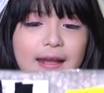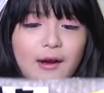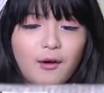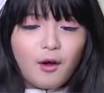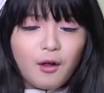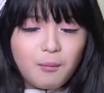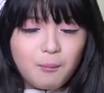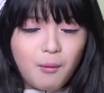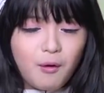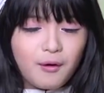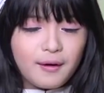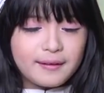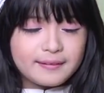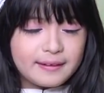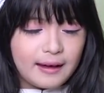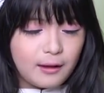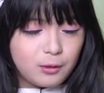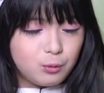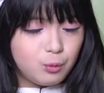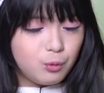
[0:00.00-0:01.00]
Neko mau
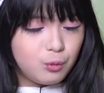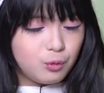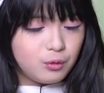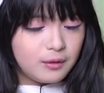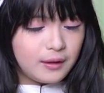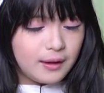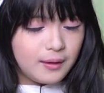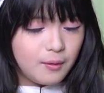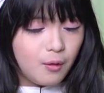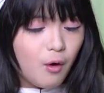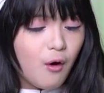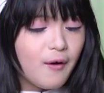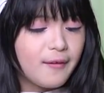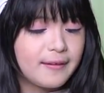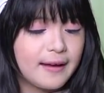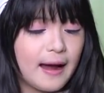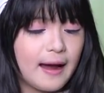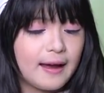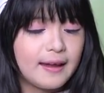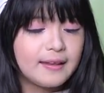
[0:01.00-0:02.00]
ngecek dulu nih. Oh
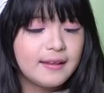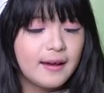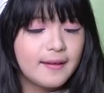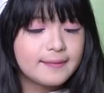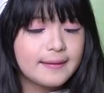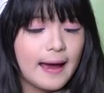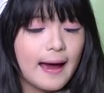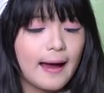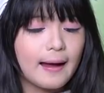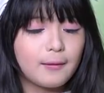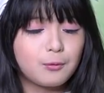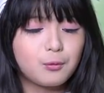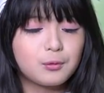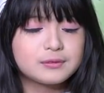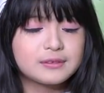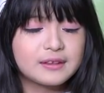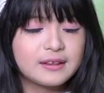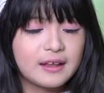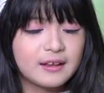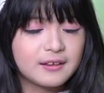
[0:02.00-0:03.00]
ya ini ada
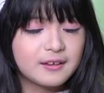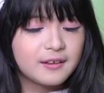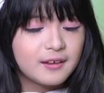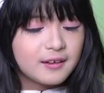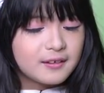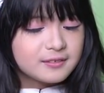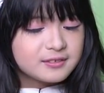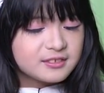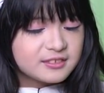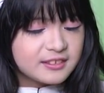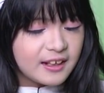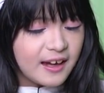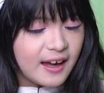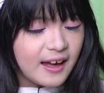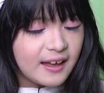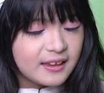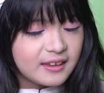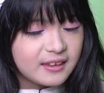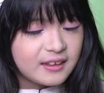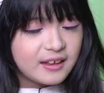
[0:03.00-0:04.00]
tulisan
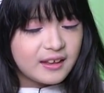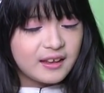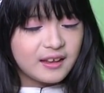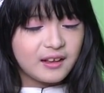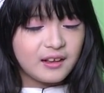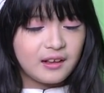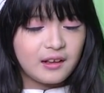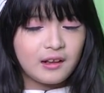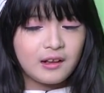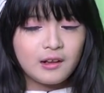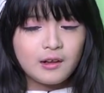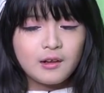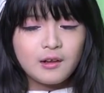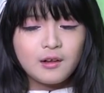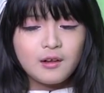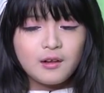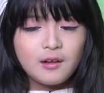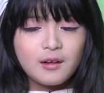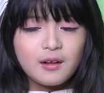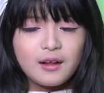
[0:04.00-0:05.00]
fragile.
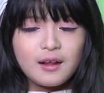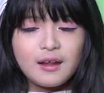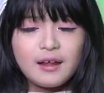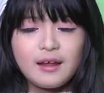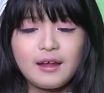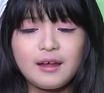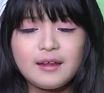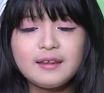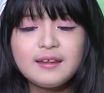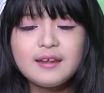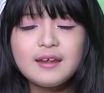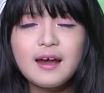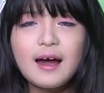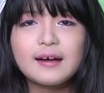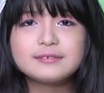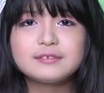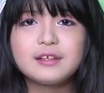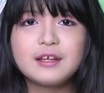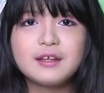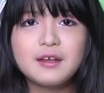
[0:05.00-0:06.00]
Ini
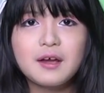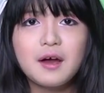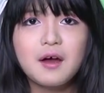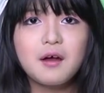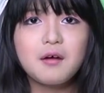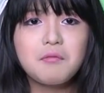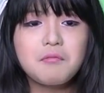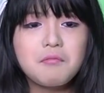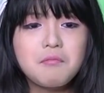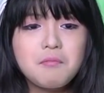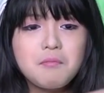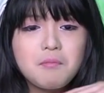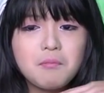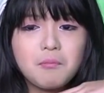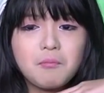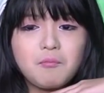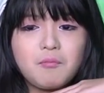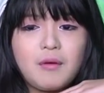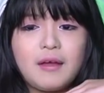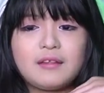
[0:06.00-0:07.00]
artinya,
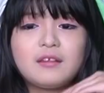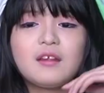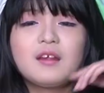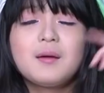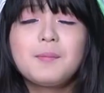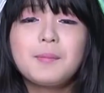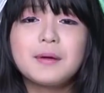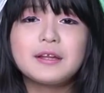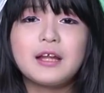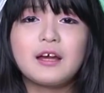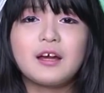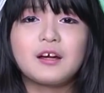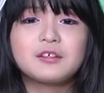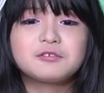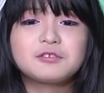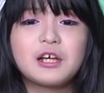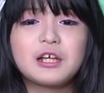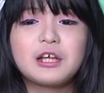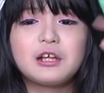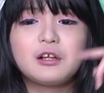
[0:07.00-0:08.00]
hmm, biasanya benda yang
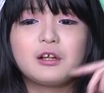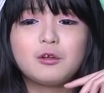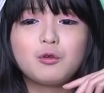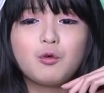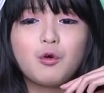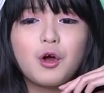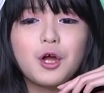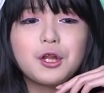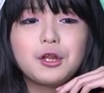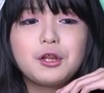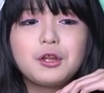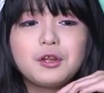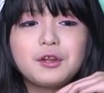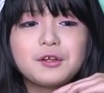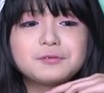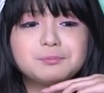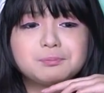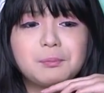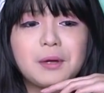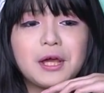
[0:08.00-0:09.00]
fragile itu kan
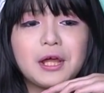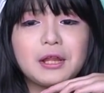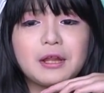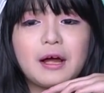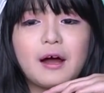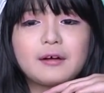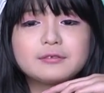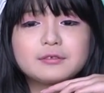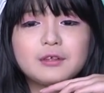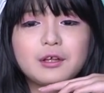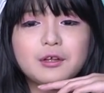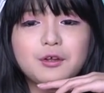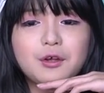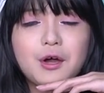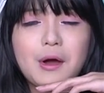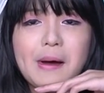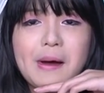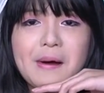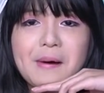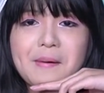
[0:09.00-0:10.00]
cermin.
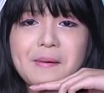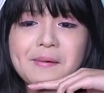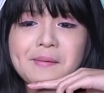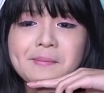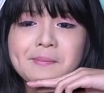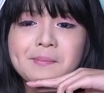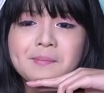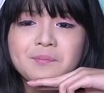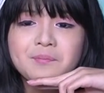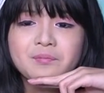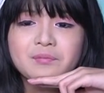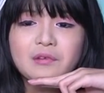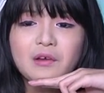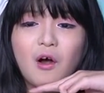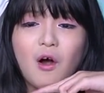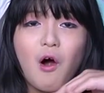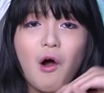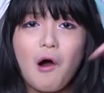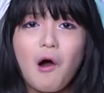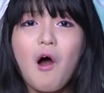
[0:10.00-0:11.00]
Artinya,
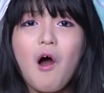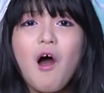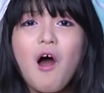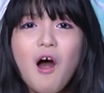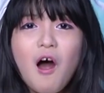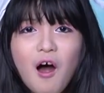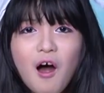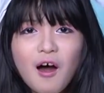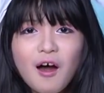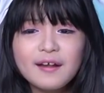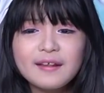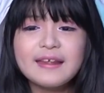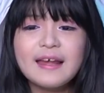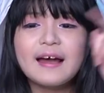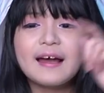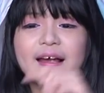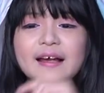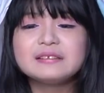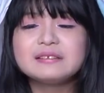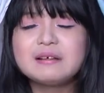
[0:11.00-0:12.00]
oh
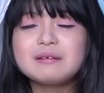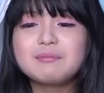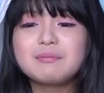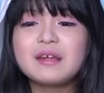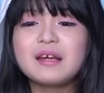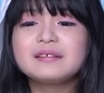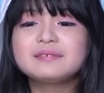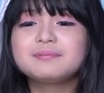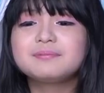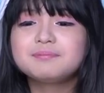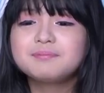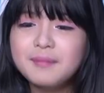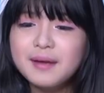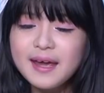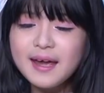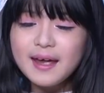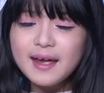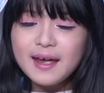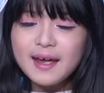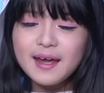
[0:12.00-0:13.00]
dia kirim
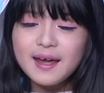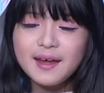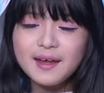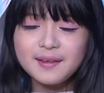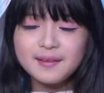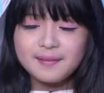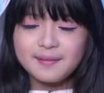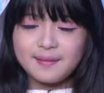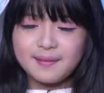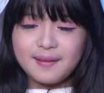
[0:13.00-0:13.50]
cermin.